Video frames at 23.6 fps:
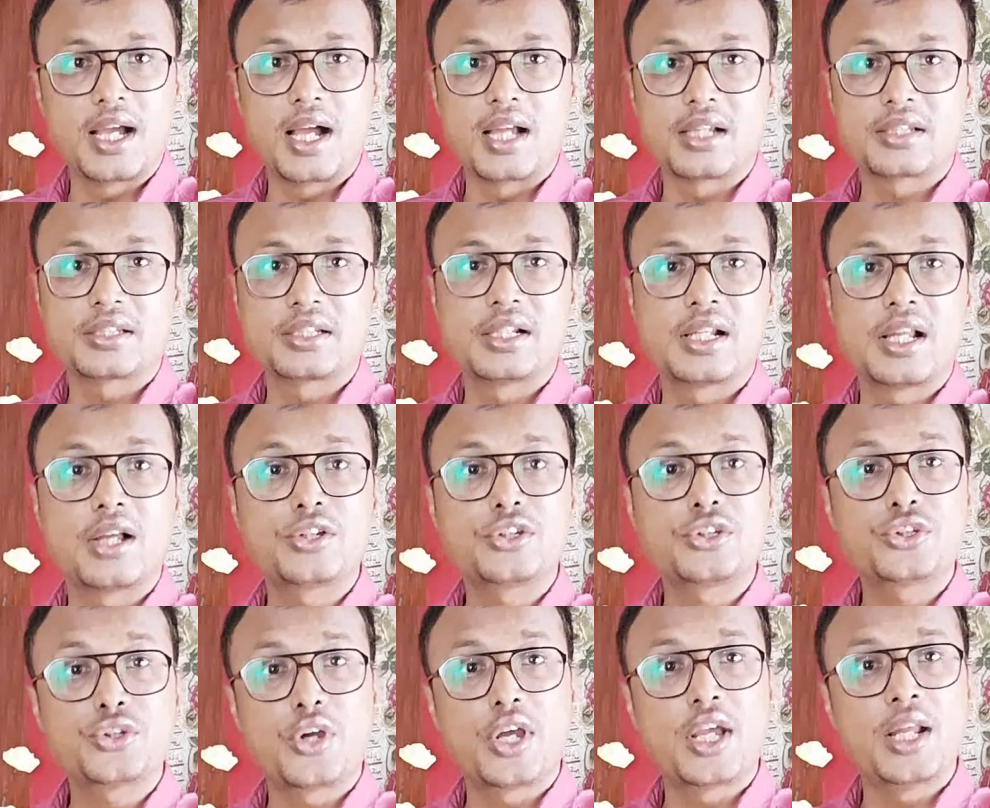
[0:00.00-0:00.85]
আসে না
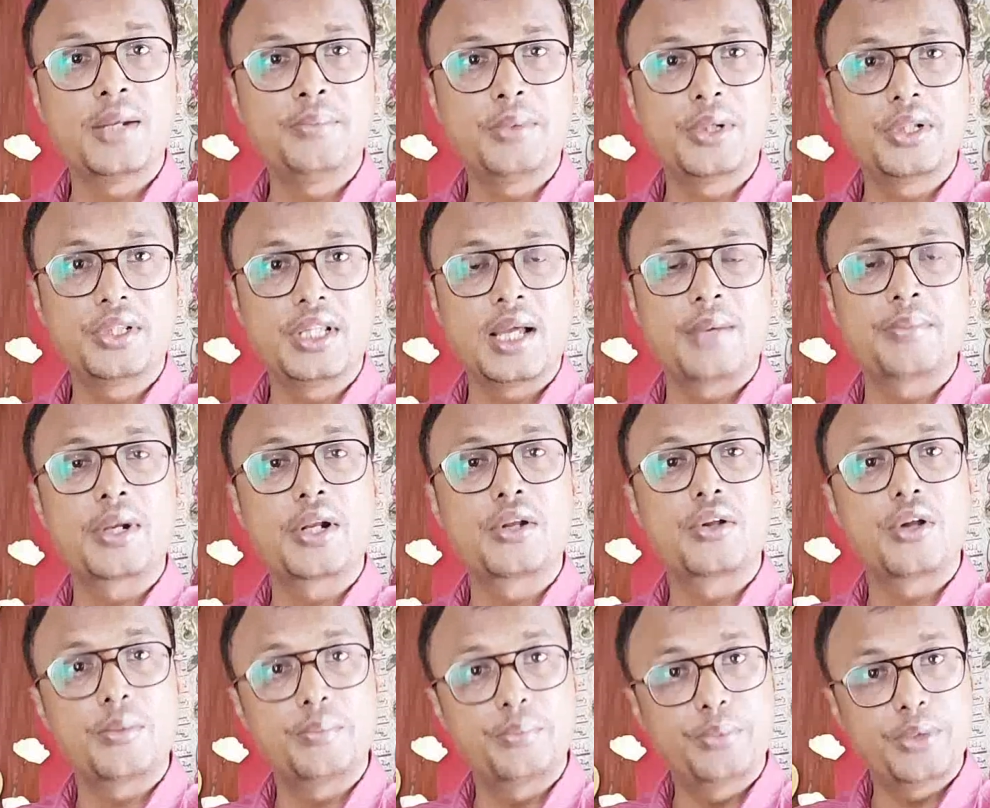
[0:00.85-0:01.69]
শয়ের মধ্যে আমরা
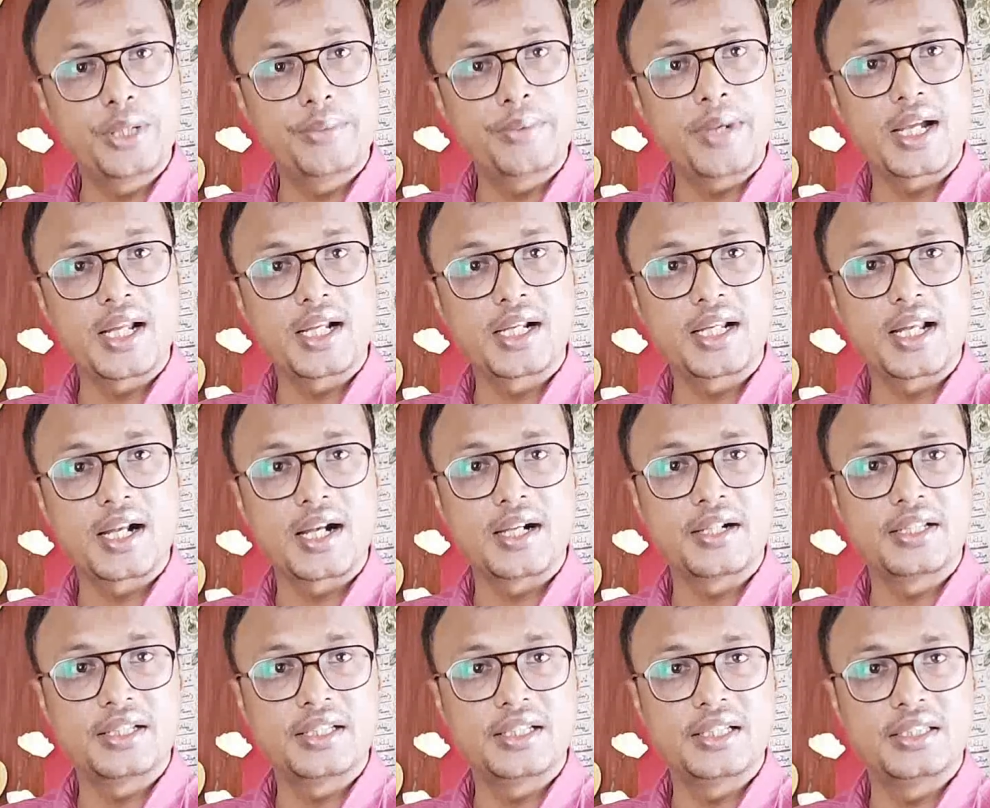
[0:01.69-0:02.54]
নব্বই ভাগের
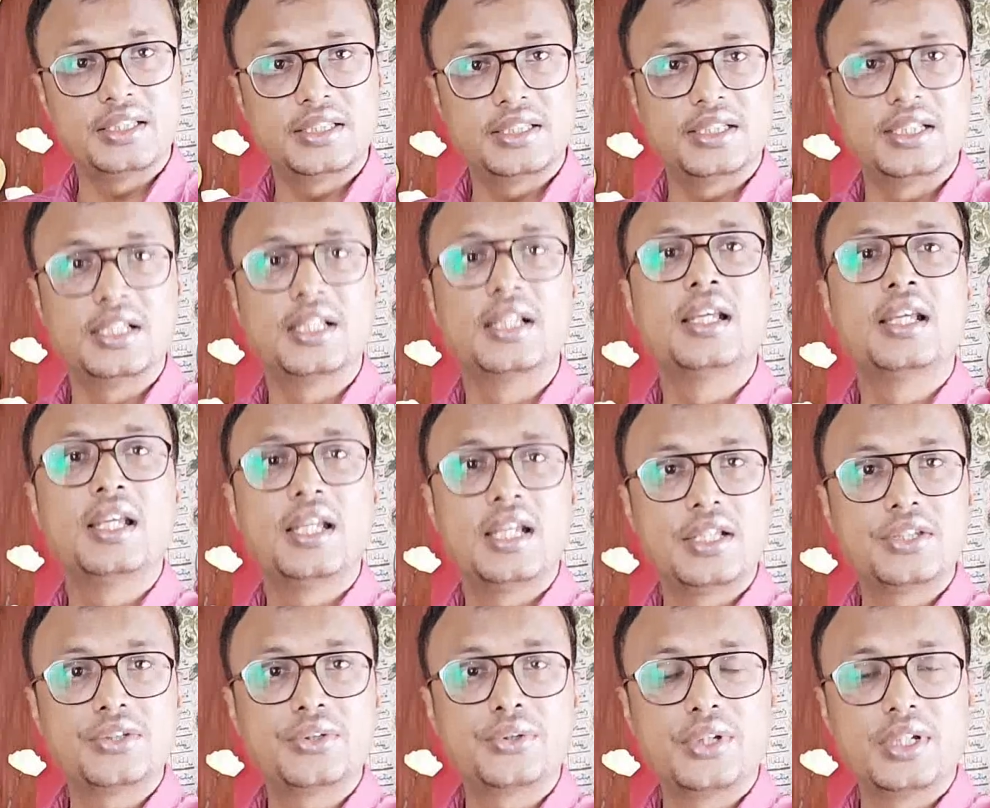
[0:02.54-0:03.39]
গ্যারান্টি দিচ্ছি
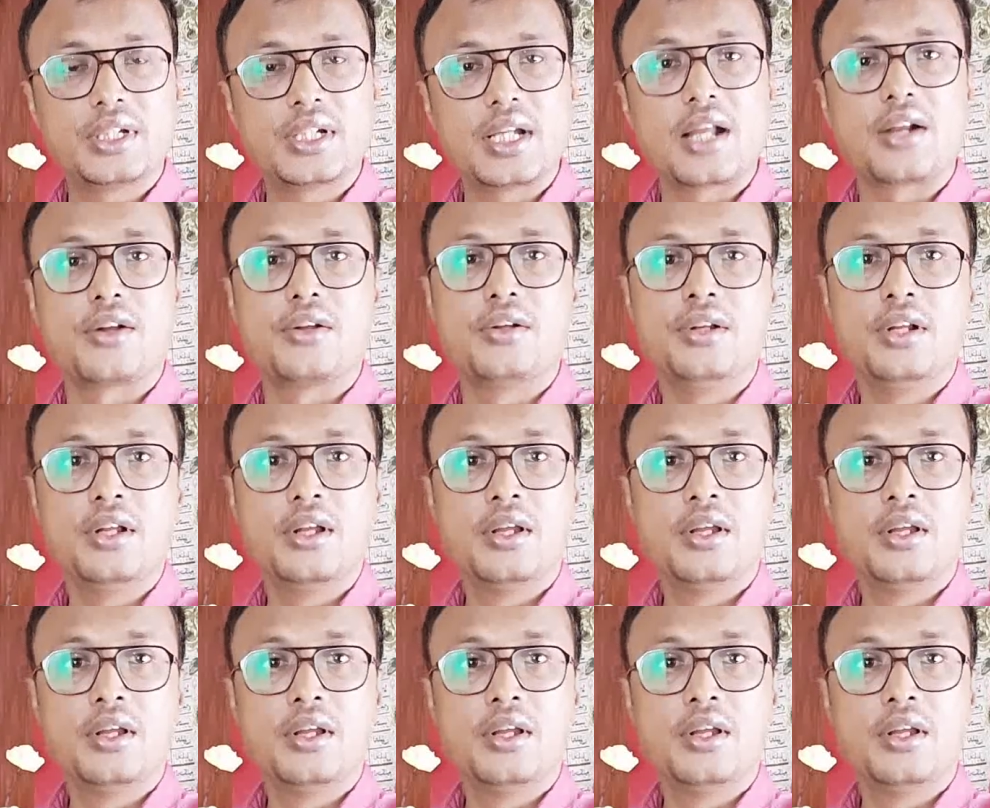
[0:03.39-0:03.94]
এজন্যই কারণ